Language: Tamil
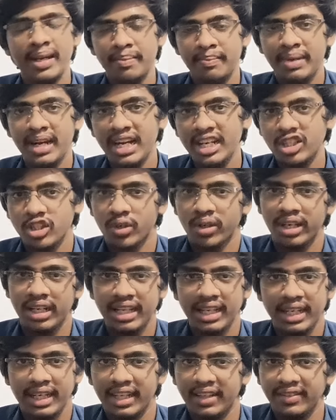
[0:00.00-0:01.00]
பிளேலிஸ்டோட
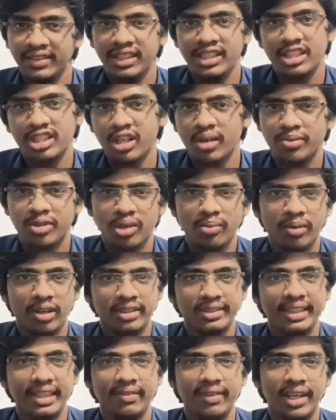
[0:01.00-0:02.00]
லிங்க் நான் வந்து டிஸ்கிரிப்ஷன்
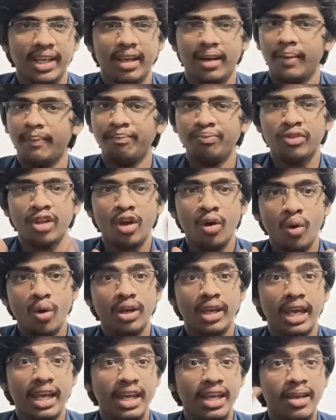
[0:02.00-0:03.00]
பாக்ஸில் வைக்கிறேன்
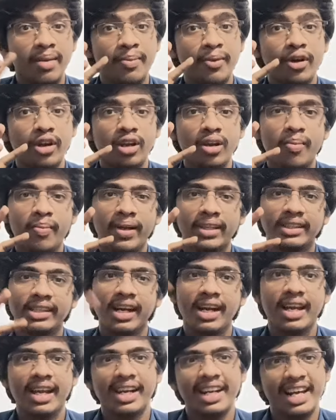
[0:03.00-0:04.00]
ஓகே இப்போ வரைக்கும்
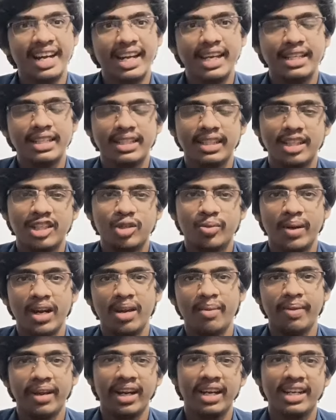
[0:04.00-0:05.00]
பார்த்தீங்கன்னா நீங்கள் நிறைய ரிசர்ச்
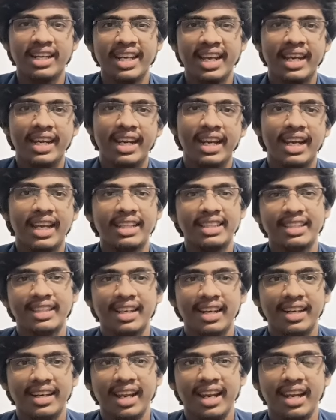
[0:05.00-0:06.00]
பண்ணியிருப்பீங்க டிஎன்ஏல எது
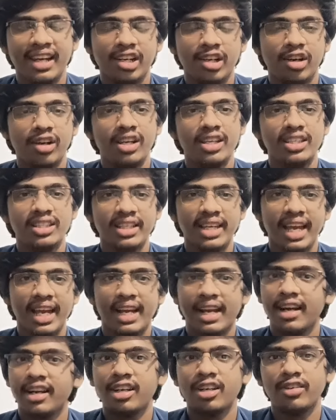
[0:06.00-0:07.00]
நல்ல காலேஜ்
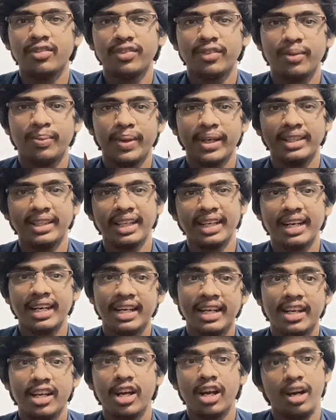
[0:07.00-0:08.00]
ஏன் கட் ஆஃப்க்கு பார்த்தீங்கன்னா
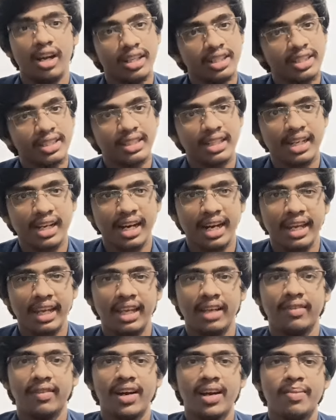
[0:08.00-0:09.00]
என்னென்ன காலேஜஸ்லாம்
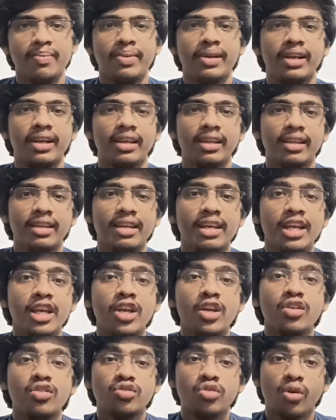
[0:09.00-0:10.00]
கிடைக்க வாய்ப்பு இருக்குது
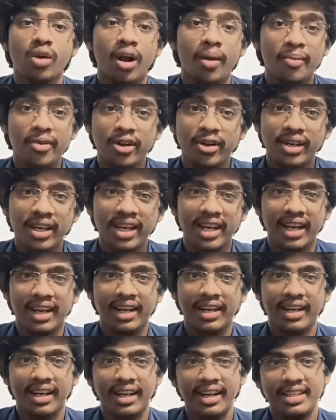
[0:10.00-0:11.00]
ஸோ கம்யூனிட்டி
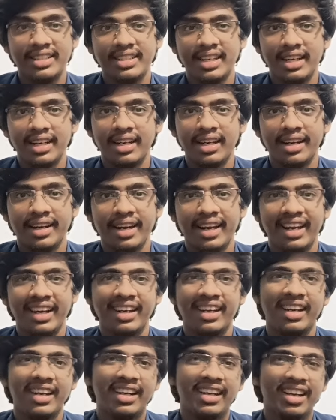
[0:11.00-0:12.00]
ரேங்க்னா என்ன ஜென்ரல்
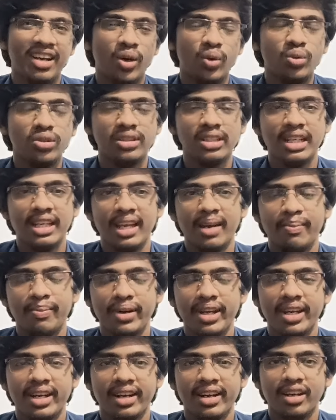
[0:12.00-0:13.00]
ரேங்க்னா என்ன கவுன்சிலிங்
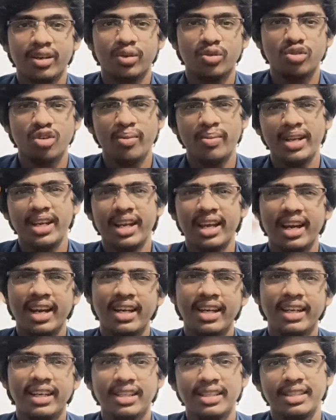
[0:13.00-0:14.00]
எப்படி நடக்கும் ஸோ இப்படி நிறைய
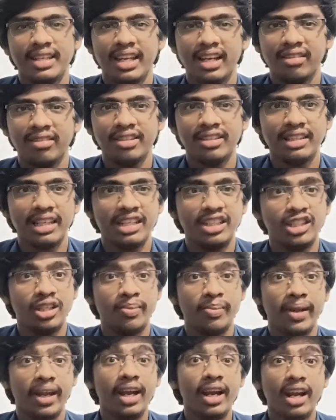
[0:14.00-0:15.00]
டீட்டெயில்ஸ் நீங்கள் வந்து
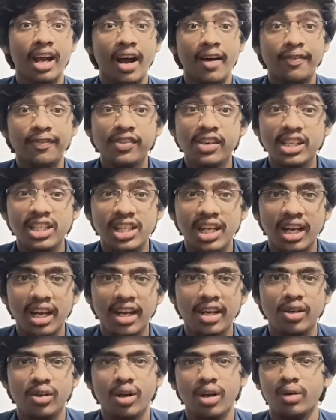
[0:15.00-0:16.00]
தெரிஞ்சிருப்பீங்க ஆனால்
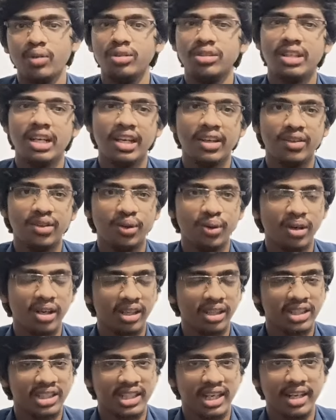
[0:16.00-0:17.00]
அஃபிஷியலாக இன்னும் கவுன்சிலிங் வந்து
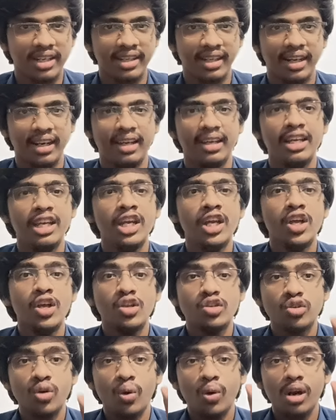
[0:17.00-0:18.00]
உங்களுக்கு ஸ்டார்ட் ஆகலை
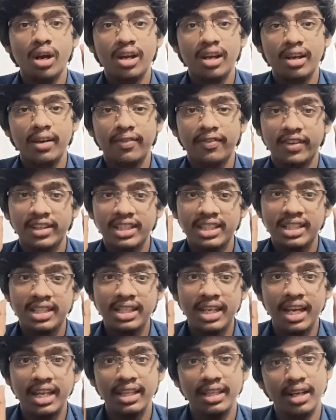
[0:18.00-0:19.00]
ஸோ உங்களுக்கு
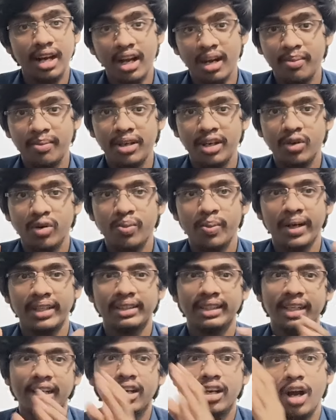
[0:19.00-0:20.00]
ஃபஸ்ட்டு எது ஆரம்பிக்கும்னு
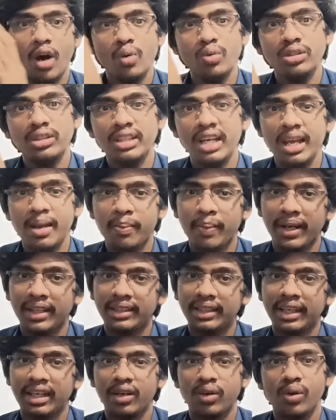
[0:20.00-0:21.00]
பார்த்தீங்கன்னா கவுன்சிலிங்
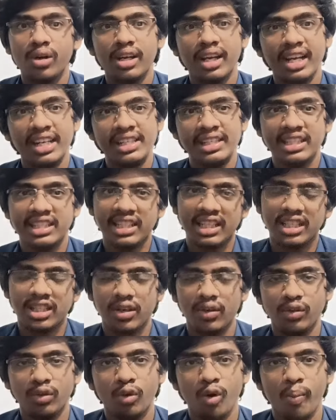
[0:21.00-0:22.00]
பார்த்தீங்கன்னா உங்களுக்கு
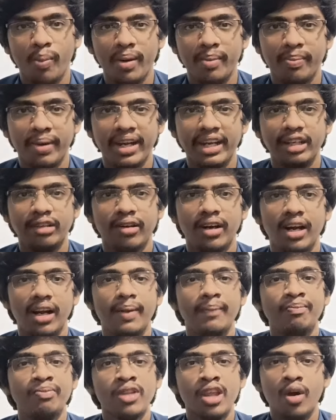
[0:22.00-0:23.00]
ரெஜிஸ்ட்ரேஷன் வந்து ஓப்பன் பண்ணிடுவாங்க
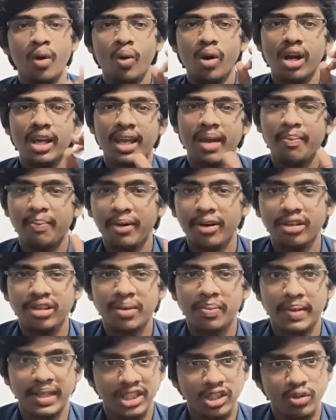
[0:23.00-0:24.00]
உங்களுக்கு எப்போ
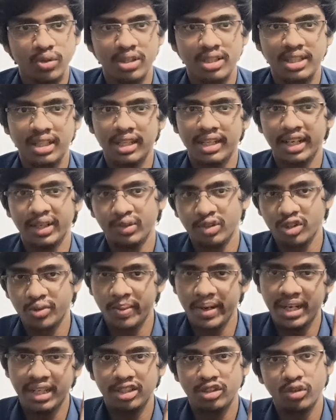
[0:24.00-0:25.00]
வந்து ப்ளஸ் டூ ரிசல்ட் அனௌன்ஸ்
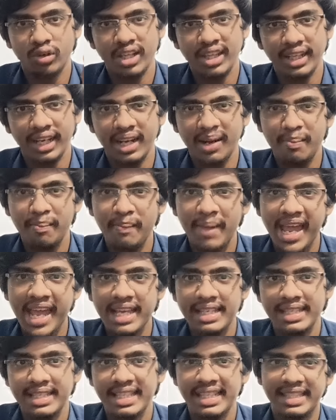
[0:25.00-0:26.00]
பண்ணுறேன்னு சொல்லியிருந்தாங்க மே
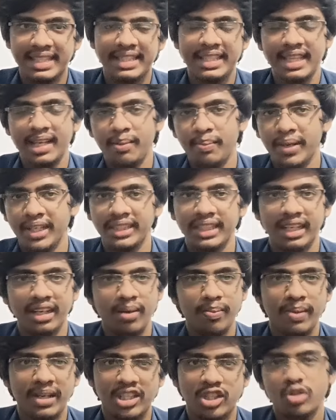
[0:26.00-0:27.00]
சிக்ஸ்த்து தான்
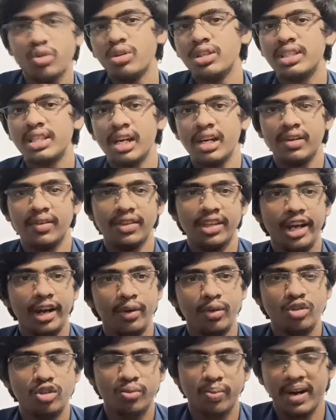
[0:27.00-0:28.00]
பார்த்தீங்கன்னா ப்ளஸ் டூ ரிசல்ட் வந்து
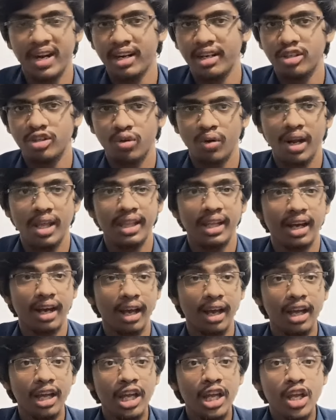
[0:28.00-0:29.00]
அனௌன்ஸ் பண்ணுறேன்னு
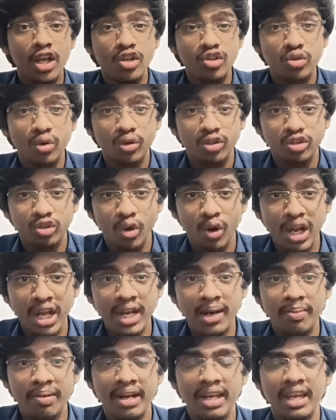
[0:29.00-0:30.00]
சொல்லியிருந்தாங்க ஸோ
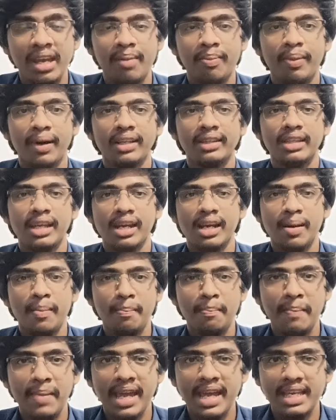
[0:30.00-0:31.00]
சொன்னபடி அதுலேயே பார்த்தீங்கன்னா
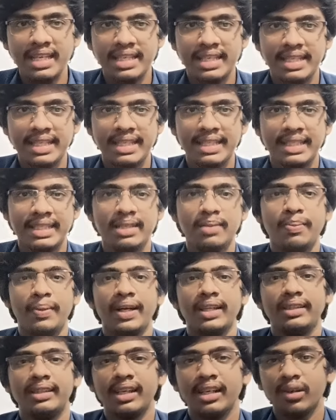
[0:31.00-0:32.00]
மே சிக்ஸ்த்து
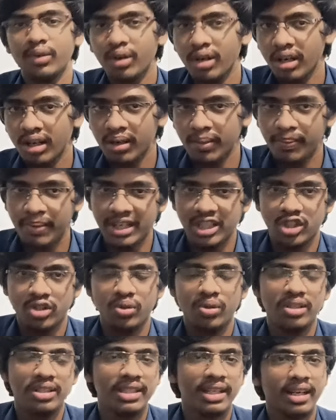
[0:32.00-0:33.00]
பார்த்தீங்கன்னா உங்களுக்கு ப்ளஸ்
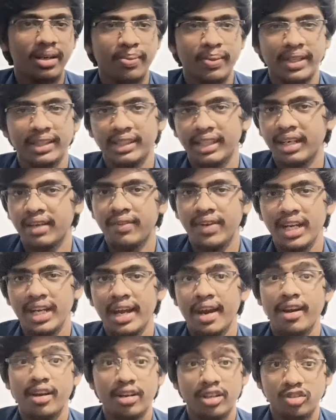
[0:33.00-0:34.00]
டூ ரிசல்ட் பார்த்தீங்கன்னா
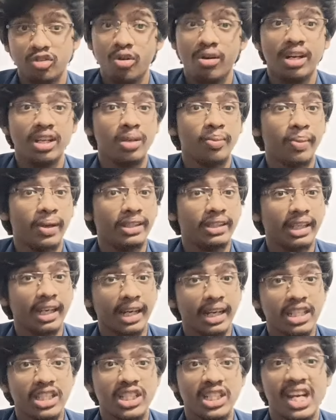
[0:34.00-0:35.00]
வெளியாயிடும் சொல்கிறது
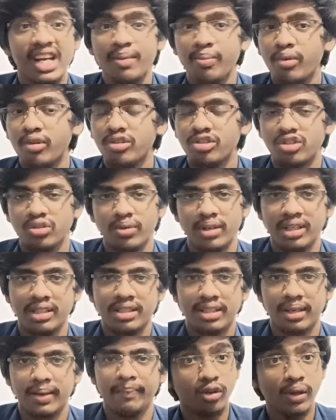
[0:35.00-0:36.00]
பார்த்தீங்கன்னா ஸ்டேட் போர்ட்
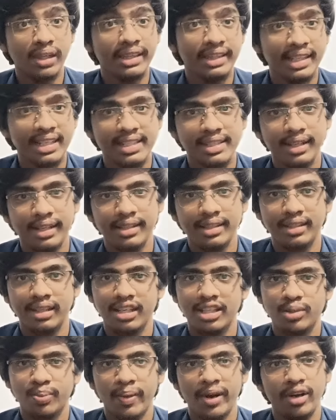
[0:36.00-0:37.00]
ஸ்டூடெண்ட்ஸ்க்கு டுவெல்த் ரிசல்ட்
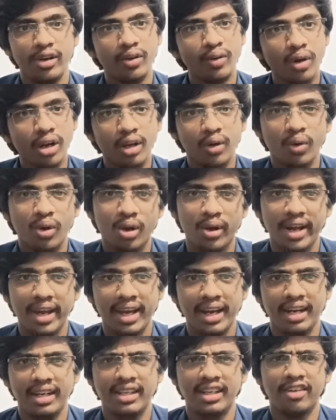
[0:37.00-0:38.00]
ரிலீஸ் பண்ணணும் உங்களுக்கு உங்களுடைய
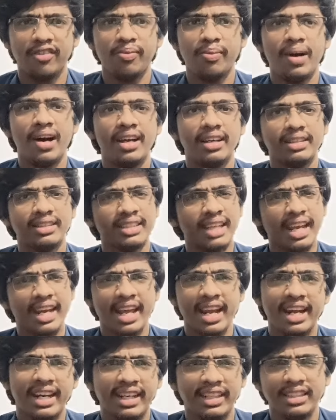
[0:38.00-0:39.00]
கட் ஆஃப் மார்க்ஸ்
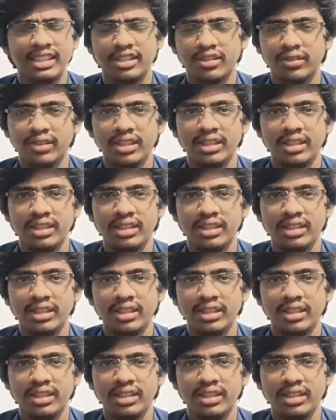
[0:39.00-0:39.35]
என்ன டீட்டெயில்ஸ் வந்து